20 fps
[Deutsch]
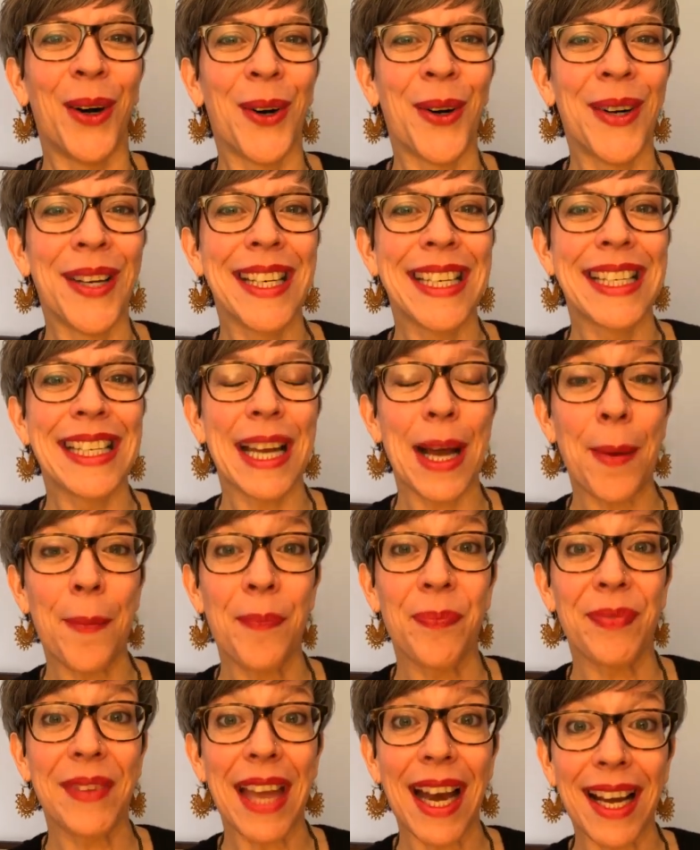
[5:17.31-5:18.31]
Und
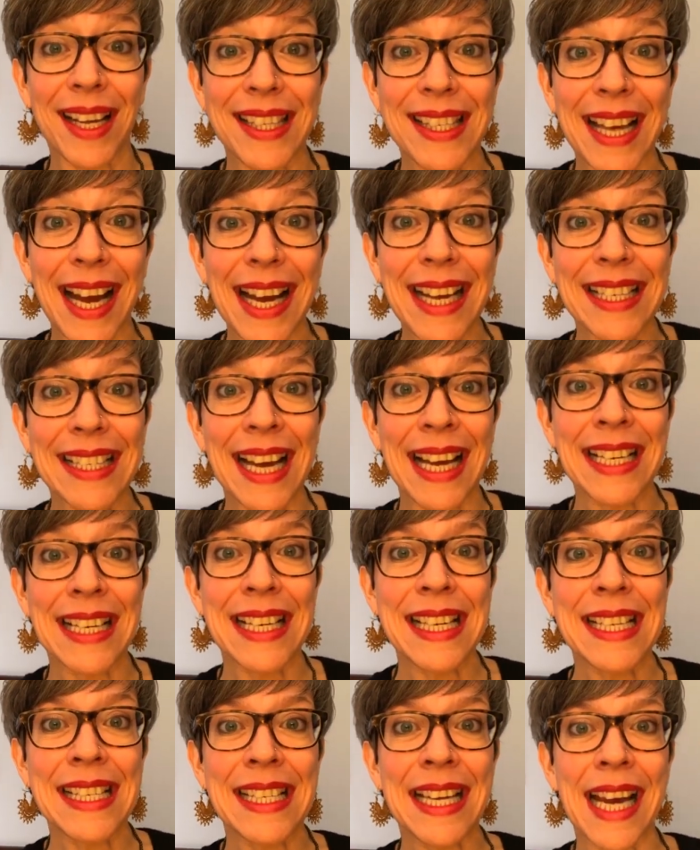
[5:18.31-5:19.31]
ähm, ja, zeig
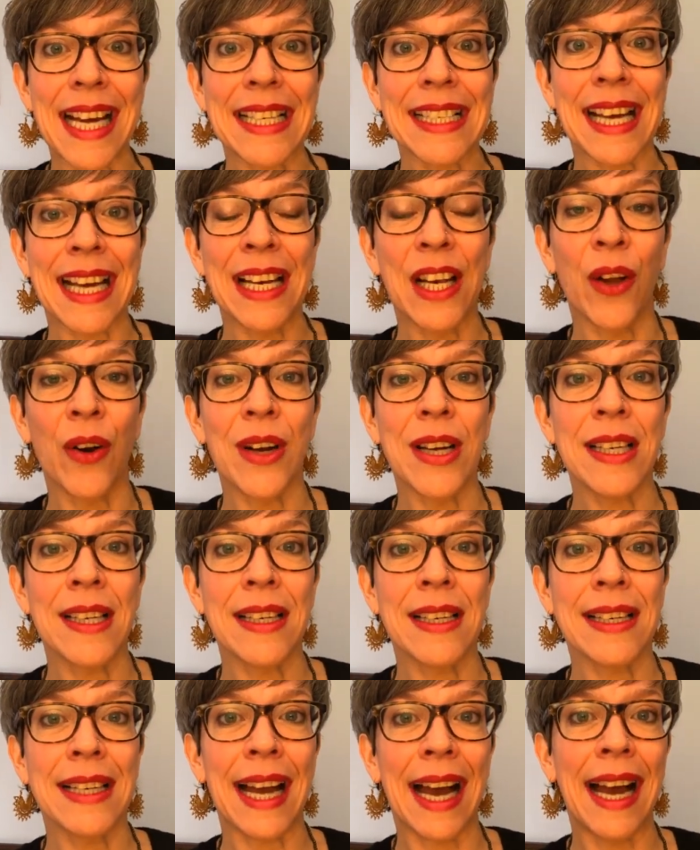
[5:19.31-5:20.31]
dein Licht, zeig dein
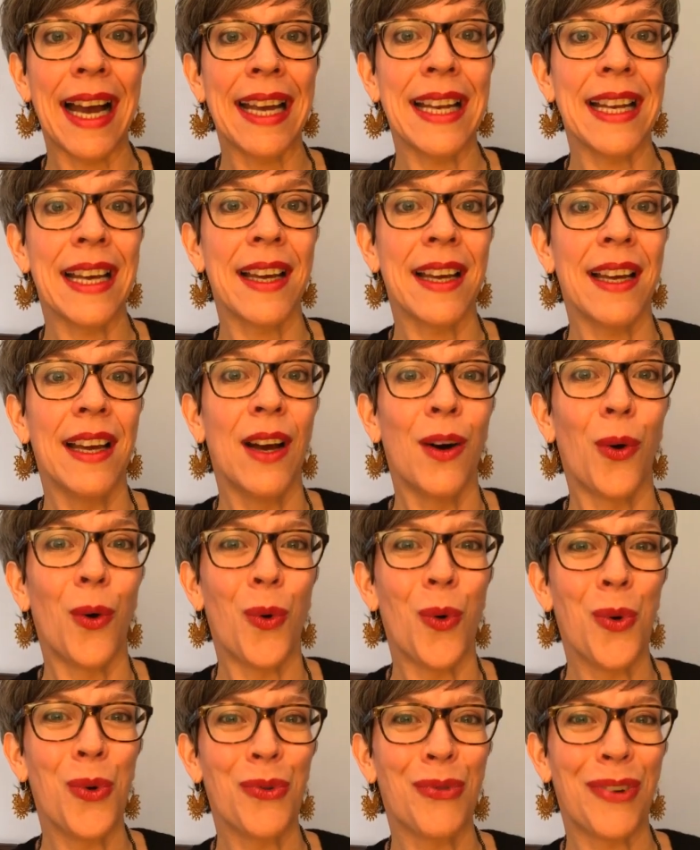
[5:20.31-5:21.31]
Leuchten, deine
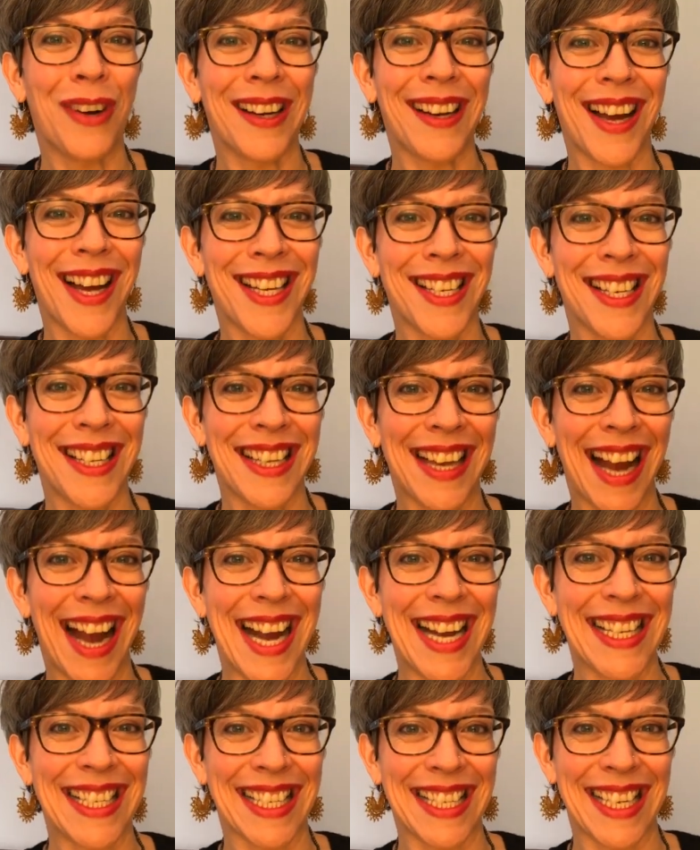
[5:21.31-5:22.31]
unvergleichliche
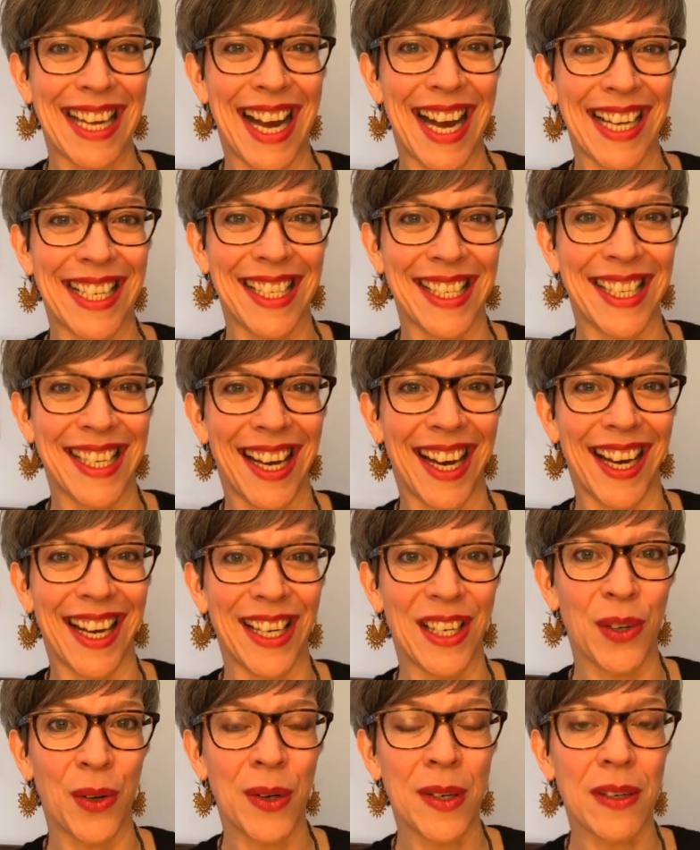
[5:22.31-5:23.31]

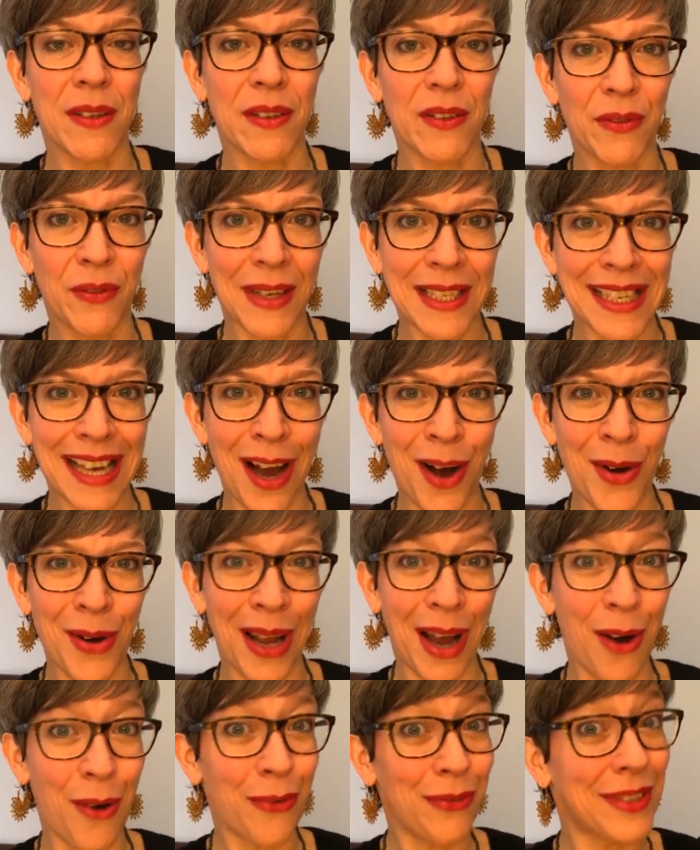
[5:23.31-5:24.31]
Einzigartigkeit. Und vertrau
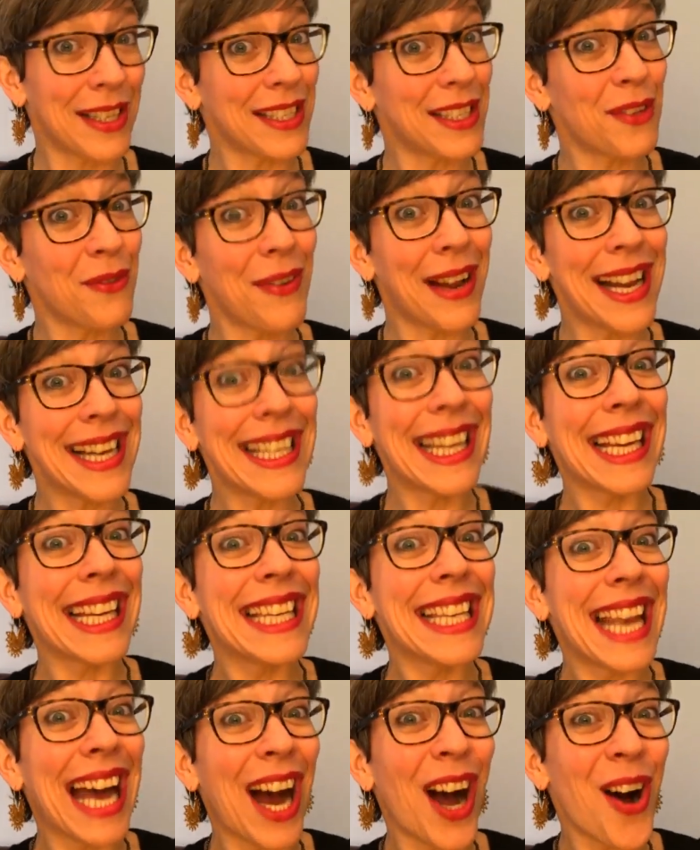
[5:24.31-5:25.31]
darauf, dass die Welt
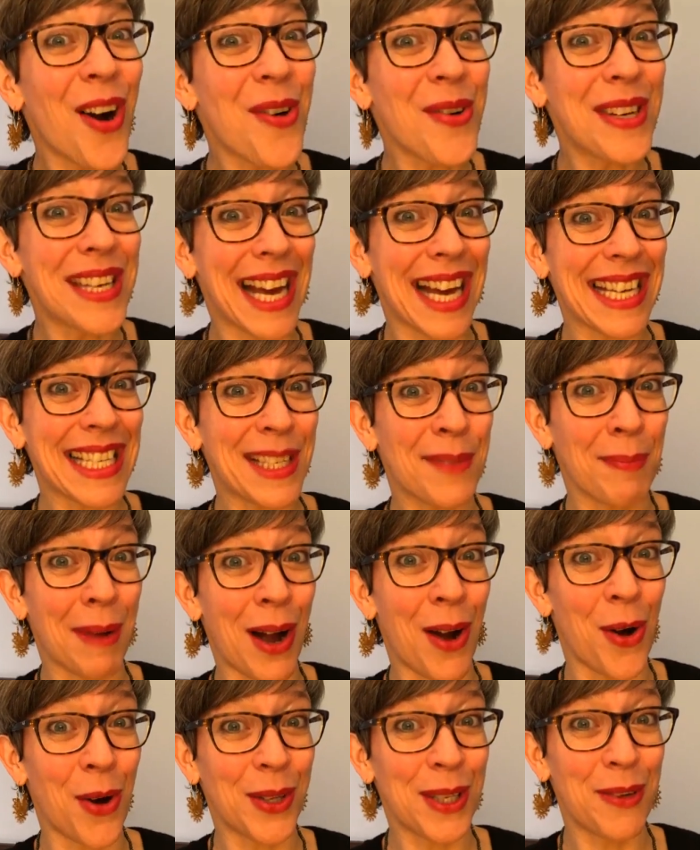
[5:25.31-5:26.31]
genau das
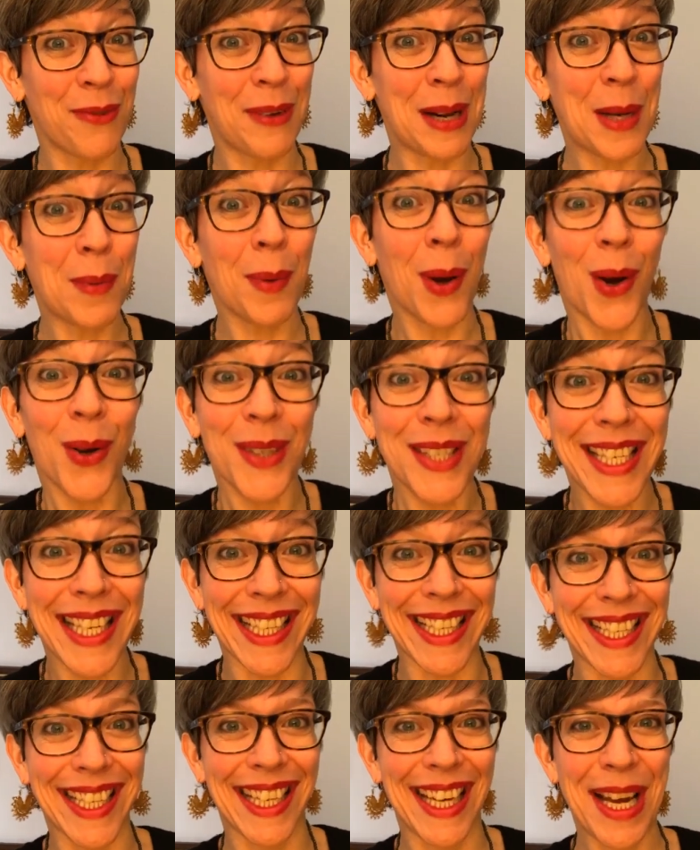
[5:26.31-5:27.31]
braucht. Die Welt braucht
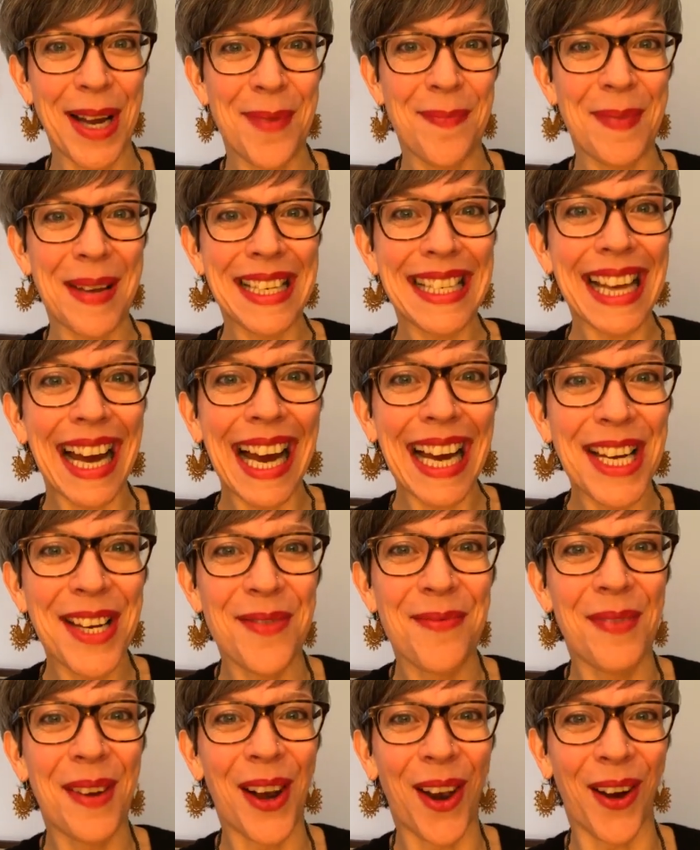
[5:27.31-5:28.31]
dich mit
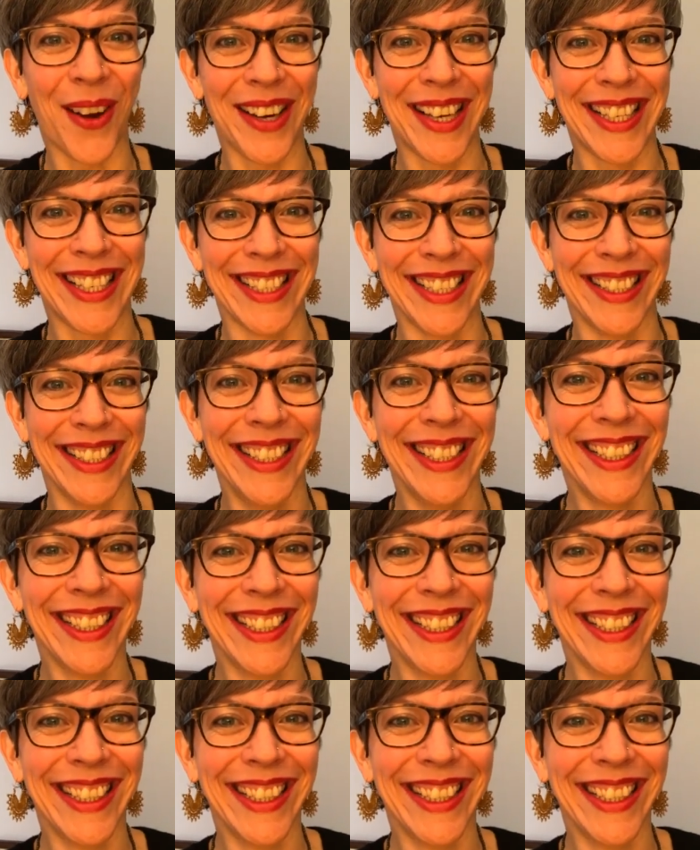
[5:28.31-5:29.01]
deinem Leuchten.